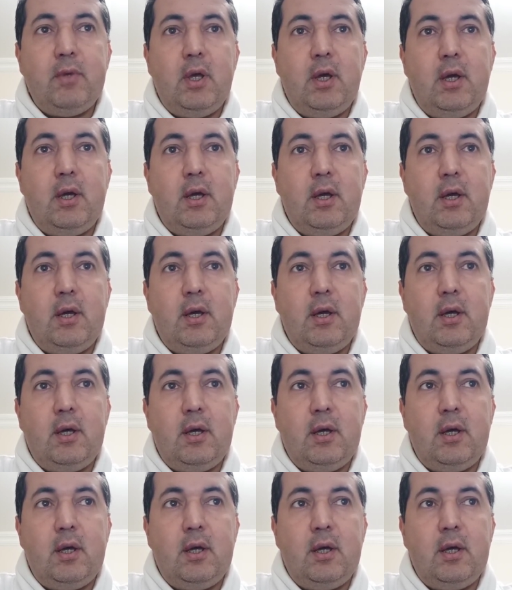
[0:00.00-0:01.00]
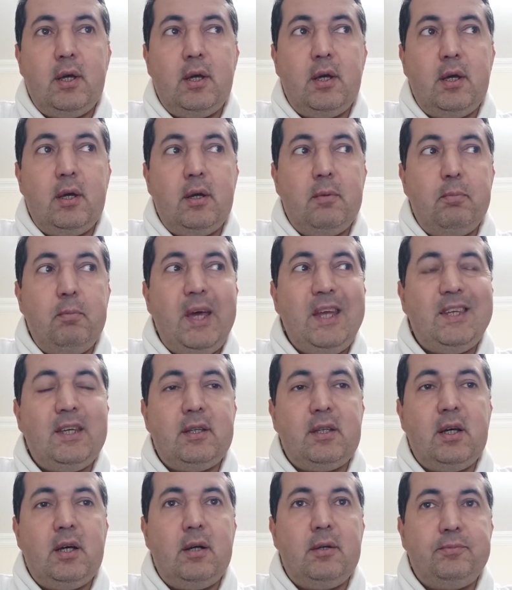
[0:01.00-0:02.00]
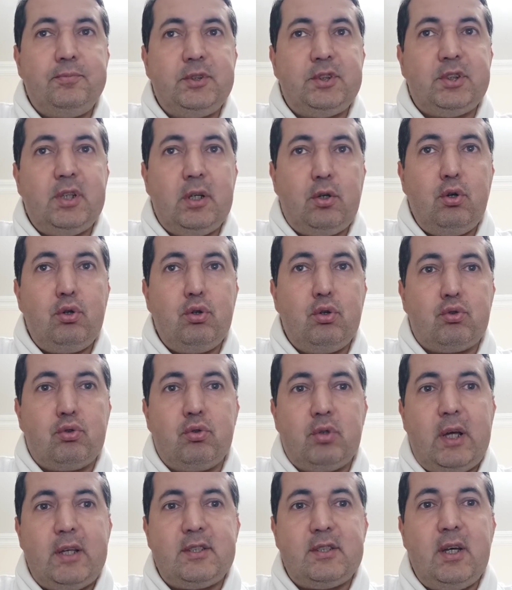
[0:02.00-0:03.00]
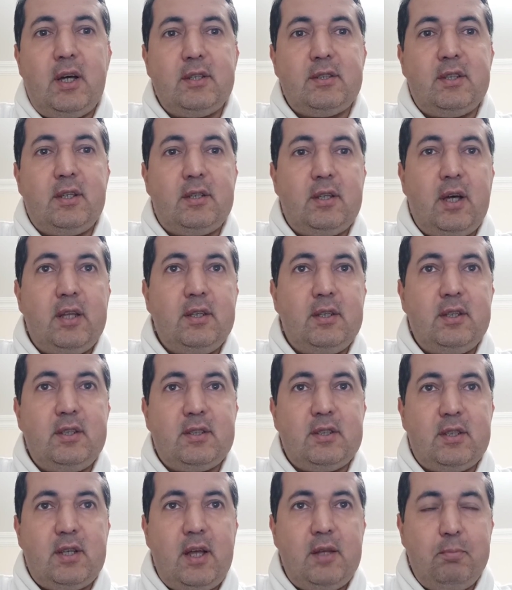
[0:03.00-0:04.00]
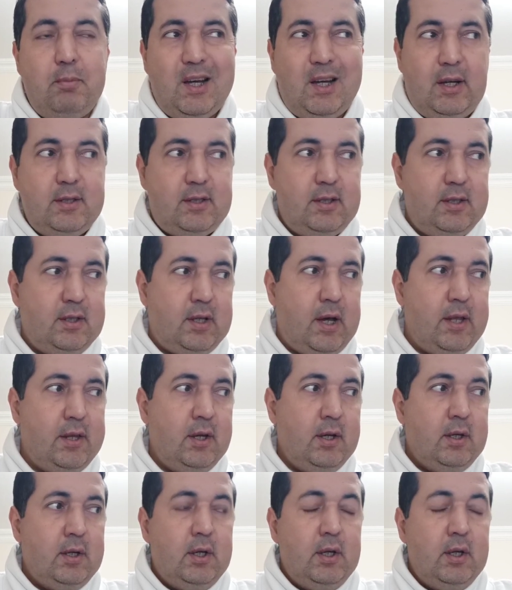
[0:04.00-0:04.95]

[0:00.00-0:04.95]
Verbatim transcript: Ee, medyada işte görüyorsunuz yani siyasetten, diziden, magazinden,